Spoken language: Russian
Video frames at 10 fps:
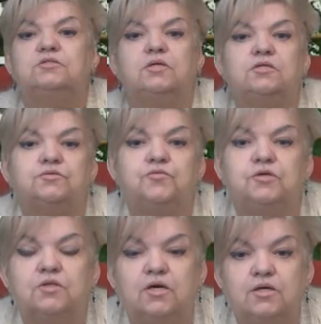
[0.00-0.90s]

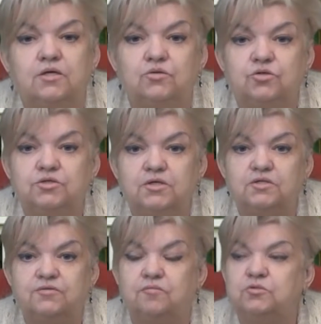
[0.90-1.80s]
Здравствуйте, дорогие
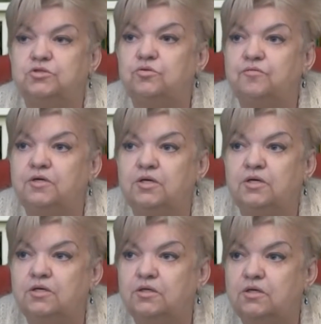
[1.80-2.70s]
друзья! С вами снова
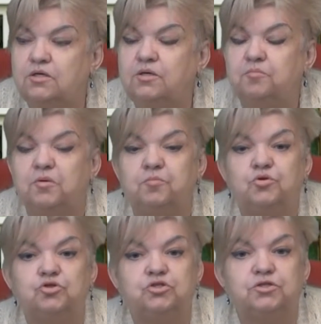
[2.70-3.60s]
Елена, и мы
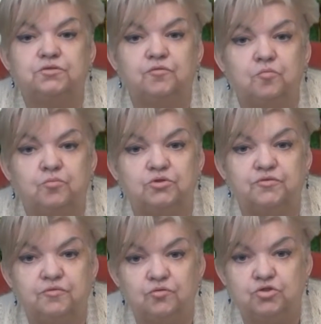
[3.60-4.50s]
путешествуем по
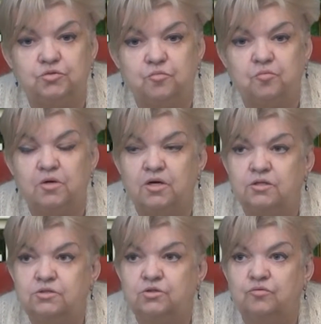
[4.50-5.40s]
цветочному
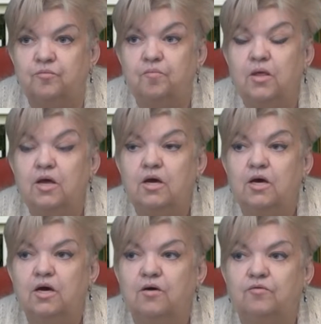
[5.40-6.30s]
магазину.
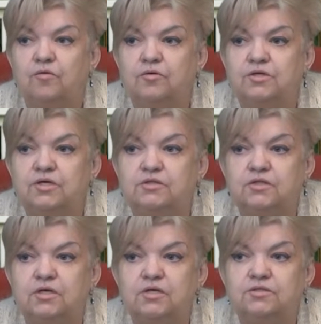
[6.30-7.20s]
Э,
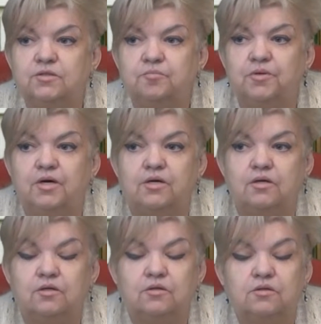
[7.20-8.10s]
некоторые
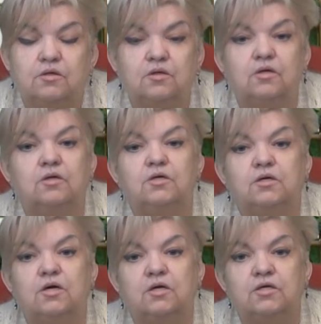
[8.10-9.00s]
экземпляры
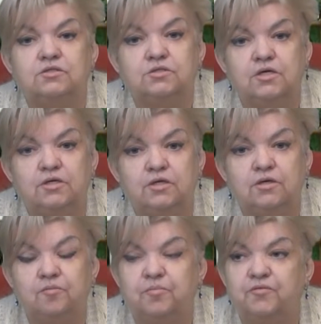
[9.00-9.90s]
э,
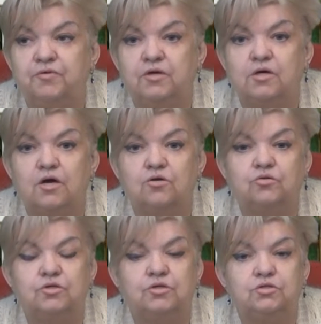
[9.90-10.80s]
растений
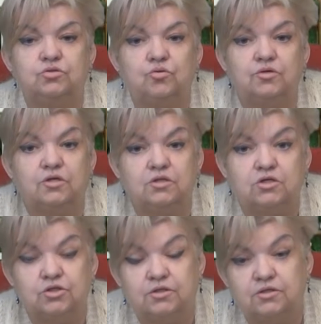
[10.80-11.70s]
привлекают не столько
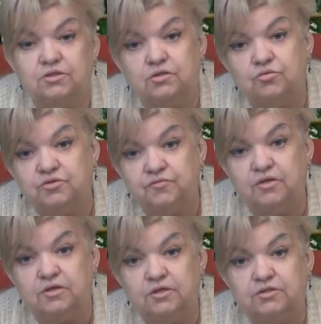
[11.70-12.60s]
даже красотой
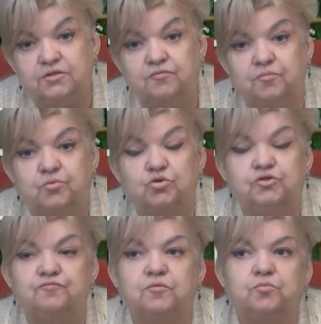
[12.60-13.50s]
своих листьев и
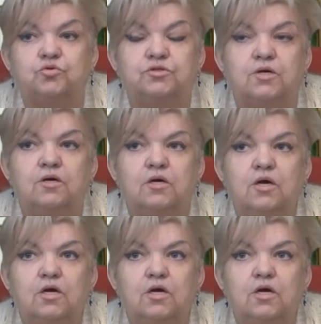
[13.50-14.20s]
прочим, вы просто